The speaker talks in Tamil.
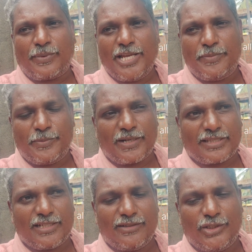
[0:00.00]
பைப்பு
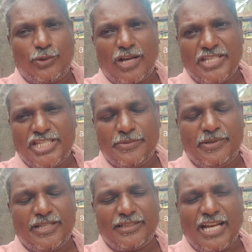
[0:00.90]
பக்கத்தில் வந்து ஒரு அஞ்சு
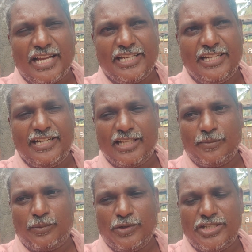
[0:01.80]
பேர் தாங்கி நின்று
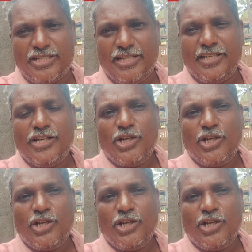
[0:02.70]
அதை பிடிச்சி